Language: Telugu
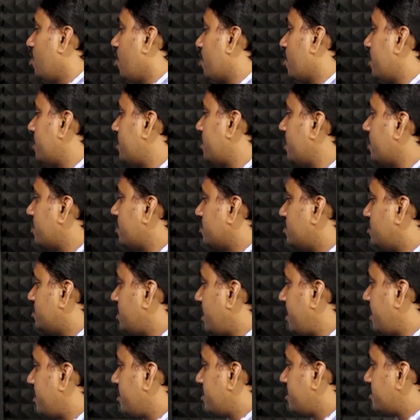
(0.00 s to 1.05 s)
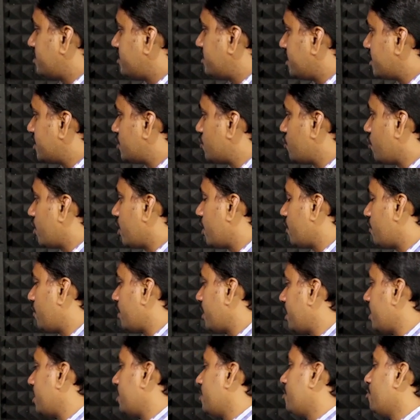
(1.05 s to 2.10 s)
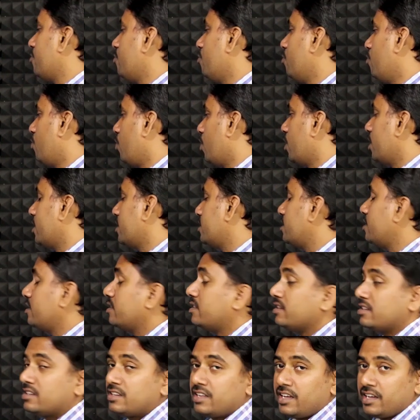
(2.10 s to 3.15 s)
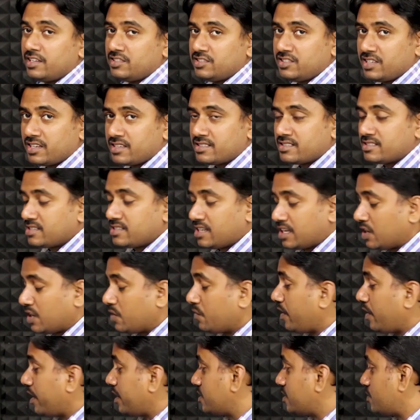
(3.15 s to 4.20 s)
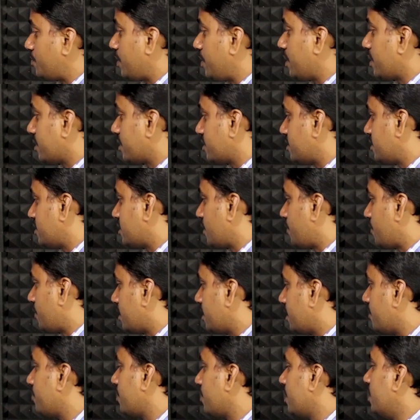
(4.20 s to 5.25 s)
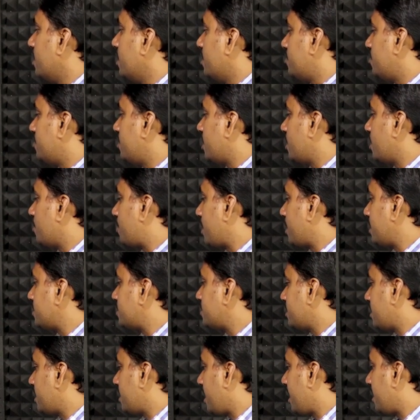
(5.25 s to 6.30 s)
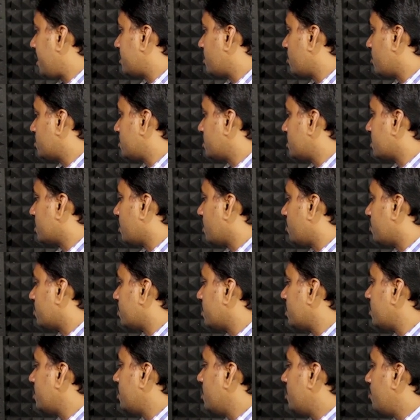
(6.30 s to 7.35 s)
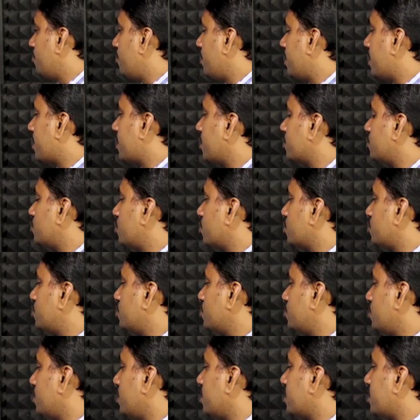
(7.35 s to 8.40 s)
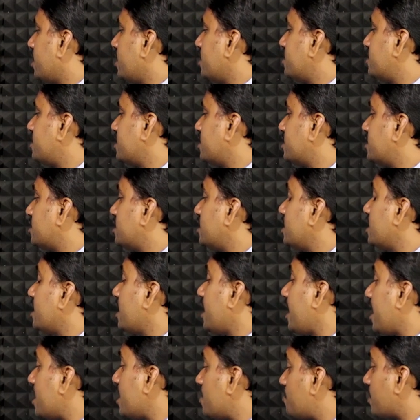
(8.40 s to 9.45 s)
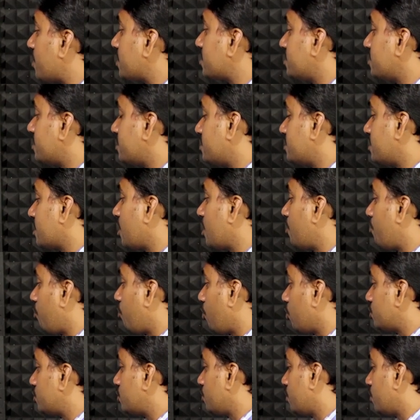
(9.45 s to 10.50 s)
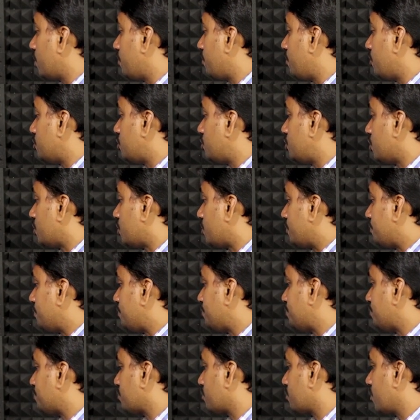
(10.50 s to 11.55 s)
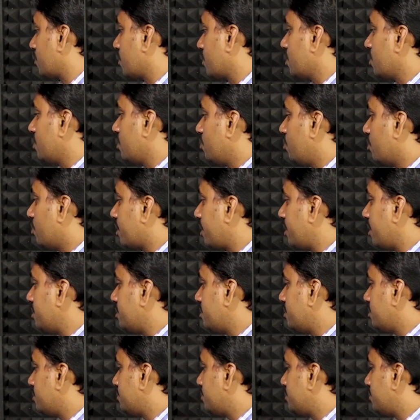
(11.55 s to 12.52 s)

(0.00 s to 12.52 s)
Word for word: లాగిటెక్ జెడ్ సిక్స్ ట్వంటీ ఫైవ్ మోడల్ ఇది ఇది టీహెచ్ఎక్స్ సర్టిఫైడ్ స్పీకర్ సిస్టమ్ ఇది దీని ప్రైస్ ఎయిట్ థౌసండ్గా ఉంది మీరు ఇక్కడ చూడొచ్చు దీనికి సిక్స్టీ ఎయిట్ పర్సెంటేజ్ దాకా పాజిటివ్ రివ్యూ ఇచ్చారు ఓకే